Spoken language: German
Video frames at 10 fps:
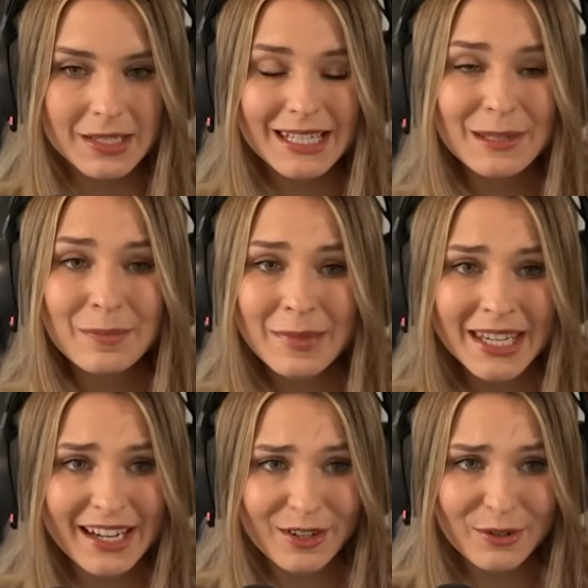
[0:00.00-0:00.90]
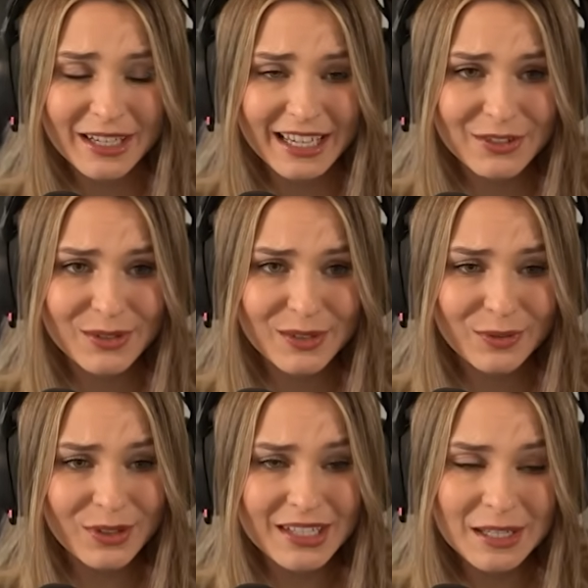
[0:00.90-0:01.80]
Sie ist mega kokett und sie
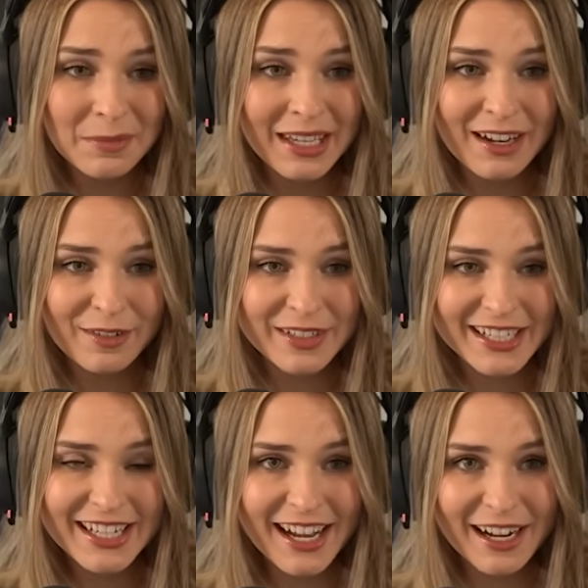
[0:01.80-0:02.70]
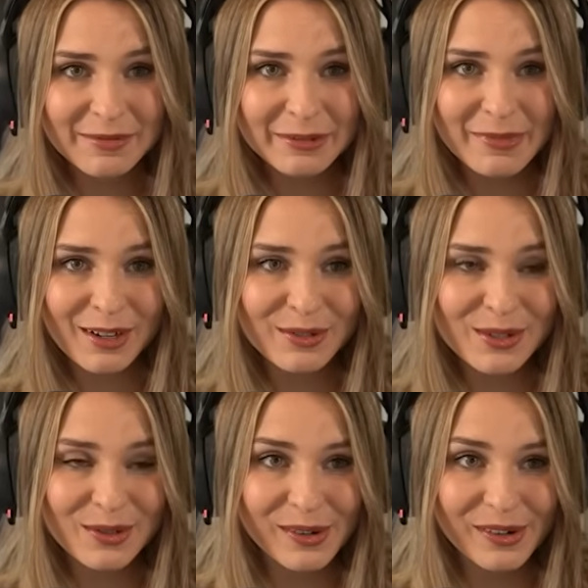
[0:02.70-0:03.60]
freut sich mega auf den Tag mit
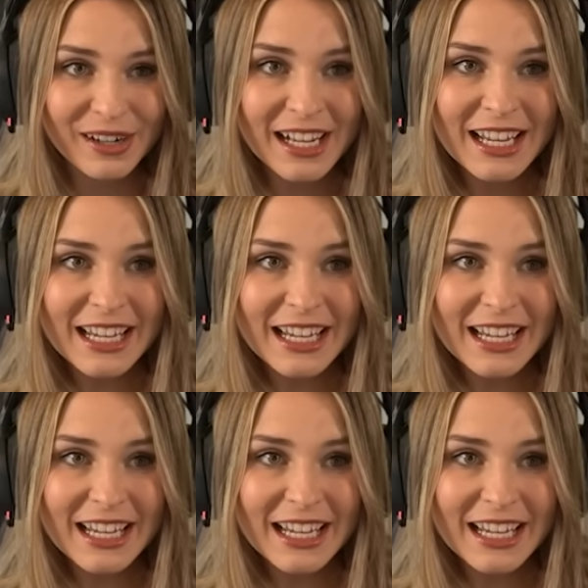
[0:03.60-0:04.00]
Makoto,